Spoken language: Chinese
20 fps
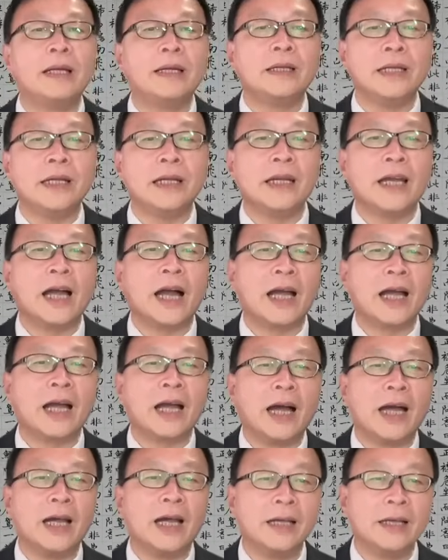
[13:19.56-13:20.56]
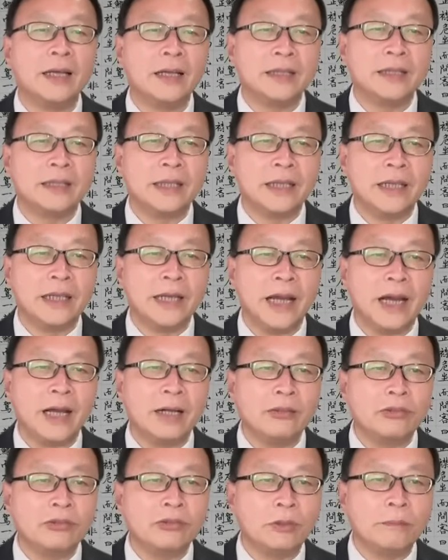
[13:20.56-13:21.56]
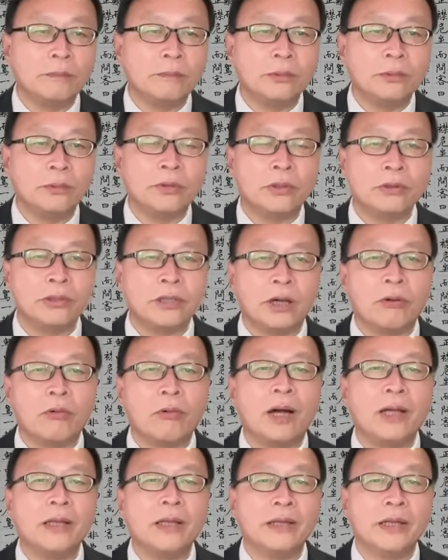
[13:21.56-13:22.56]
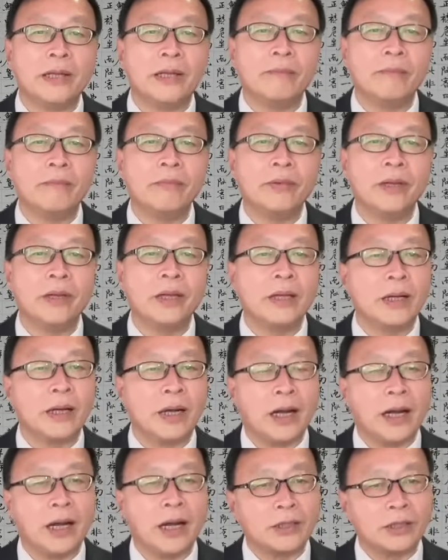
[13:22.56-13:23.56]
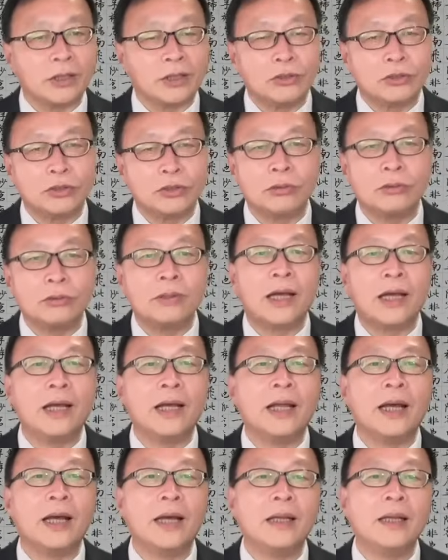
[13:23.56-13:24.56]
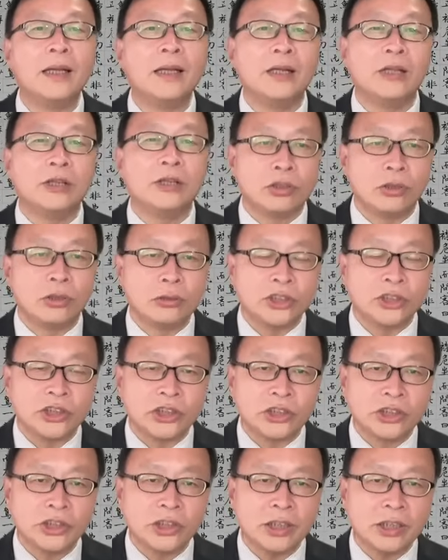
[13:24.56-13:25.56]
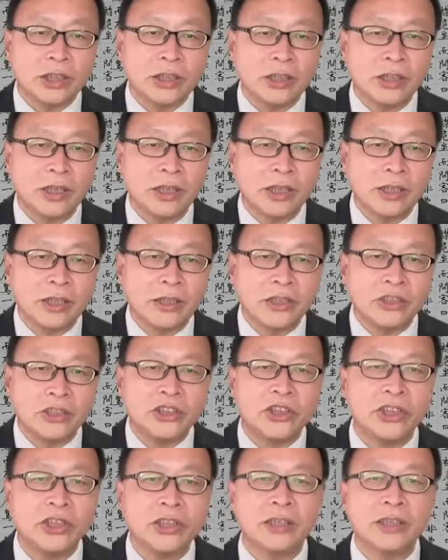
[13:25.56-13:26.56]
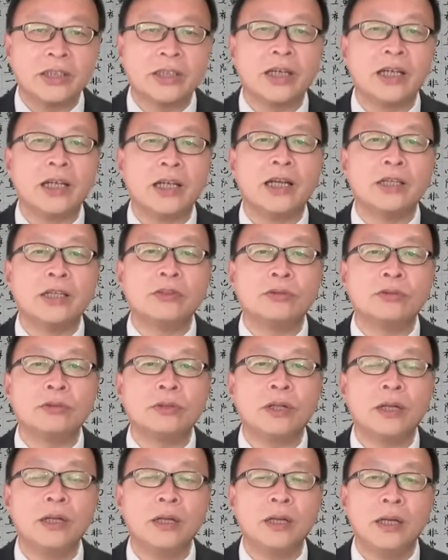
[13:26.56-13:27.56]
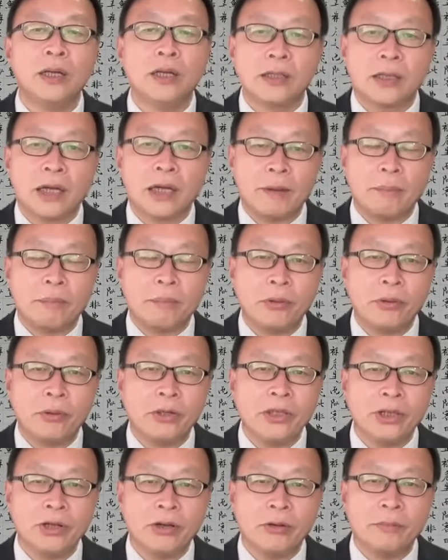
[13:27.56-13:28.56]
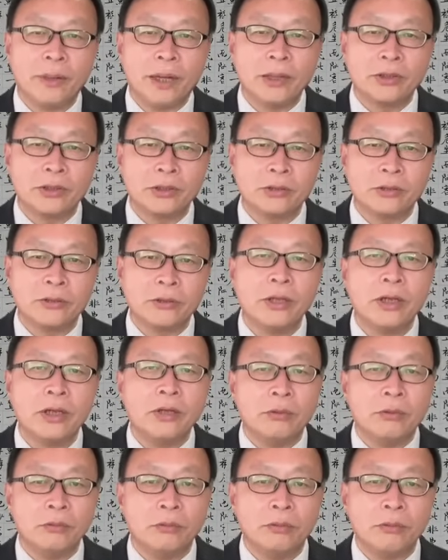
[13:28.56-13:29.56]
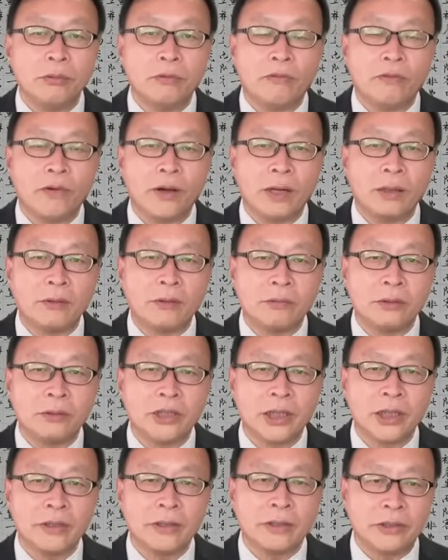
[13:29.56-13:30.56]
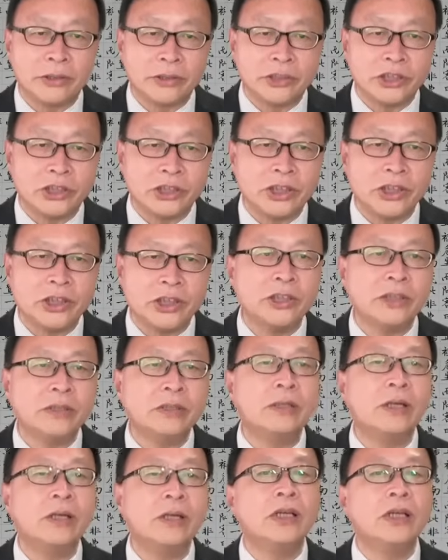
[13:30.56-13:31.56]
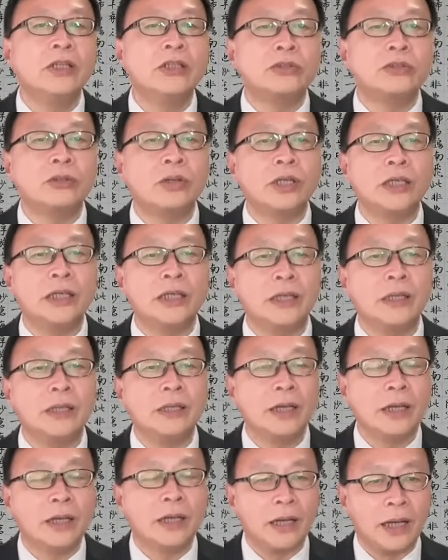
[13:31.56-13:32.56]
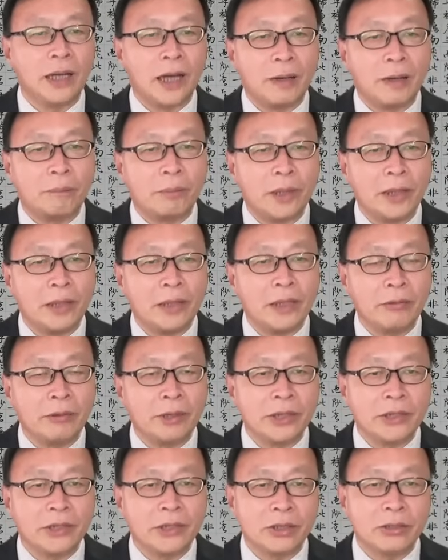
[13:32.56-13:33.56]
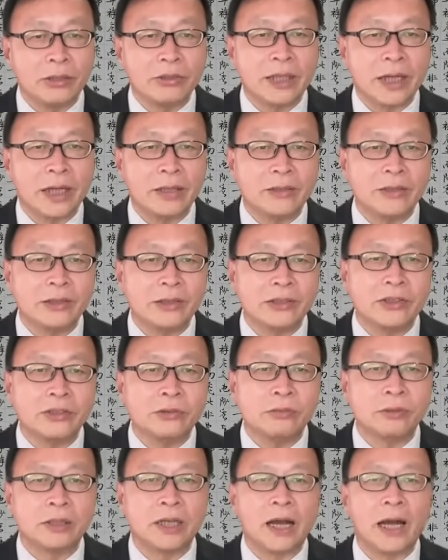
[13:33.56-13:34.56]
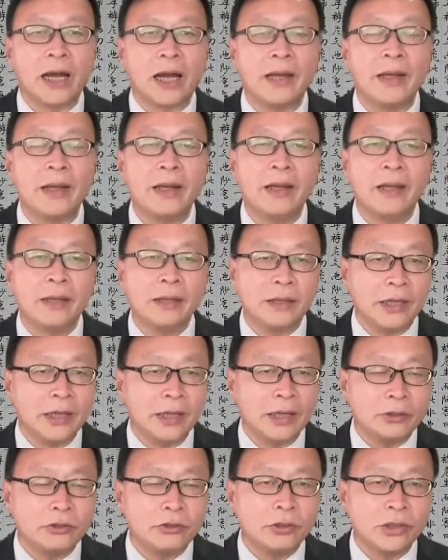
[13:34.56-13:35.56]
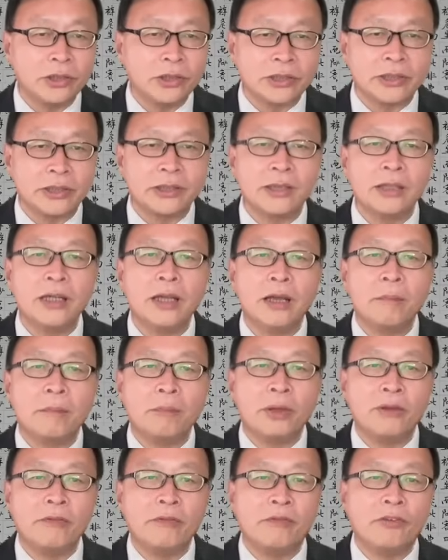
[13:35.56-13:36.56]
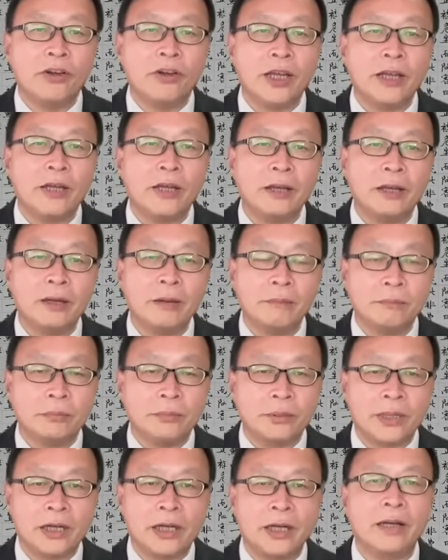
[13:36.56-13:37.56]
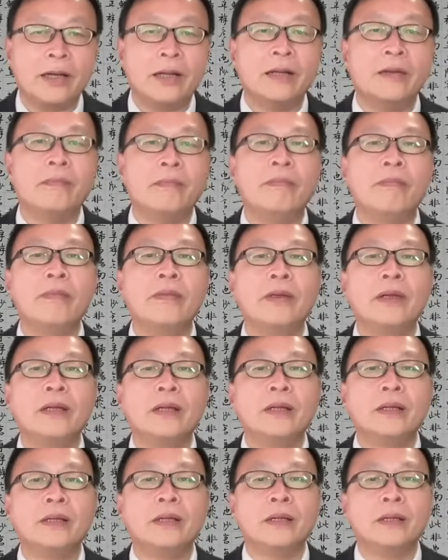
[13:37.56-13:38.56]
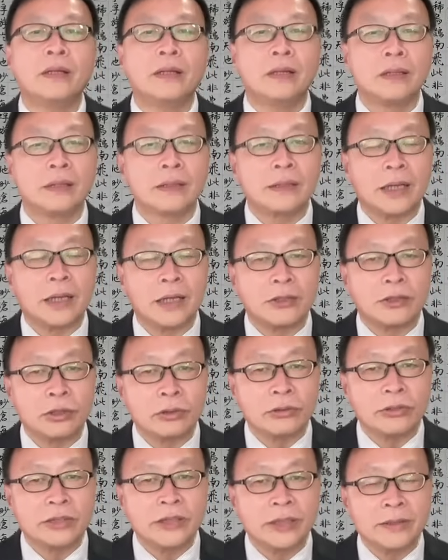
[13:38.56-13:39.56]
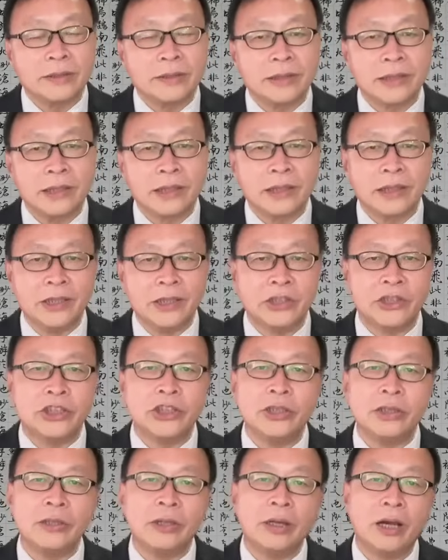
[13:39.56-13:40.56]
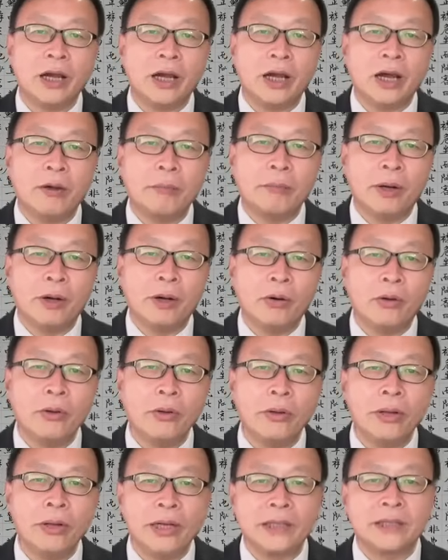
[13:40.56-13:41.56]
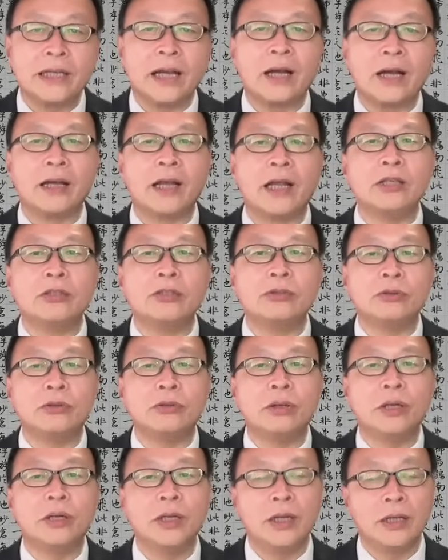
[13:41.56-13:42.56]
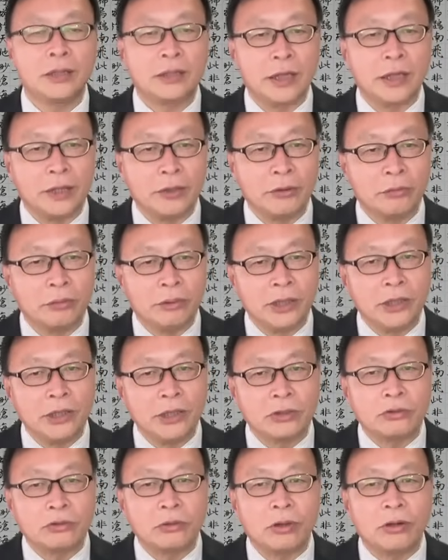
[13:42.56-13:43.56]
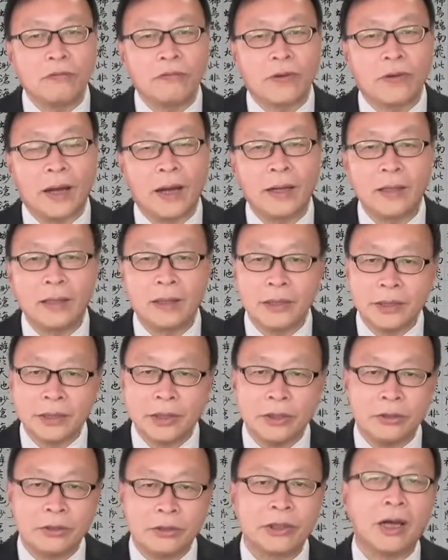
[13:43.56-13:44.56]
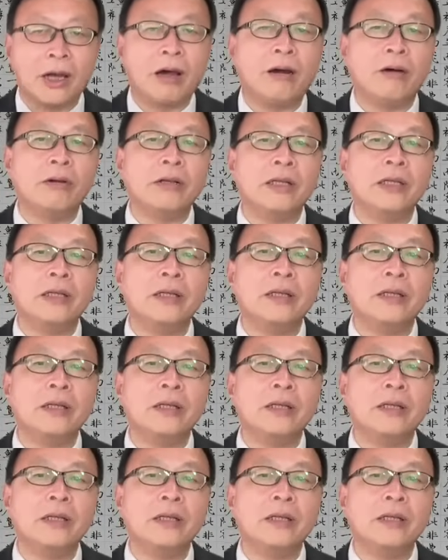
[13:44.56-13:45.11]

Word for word: 您看看这两种不同的观点，啊，都出来了。从习个人的性格来说，他颇有毛泽东无法无天的基因，所以让彭丽媛走上政治舞台，也确实并非不可能。但从政治理性，和谋略上来说，邓宇文的说法有道理。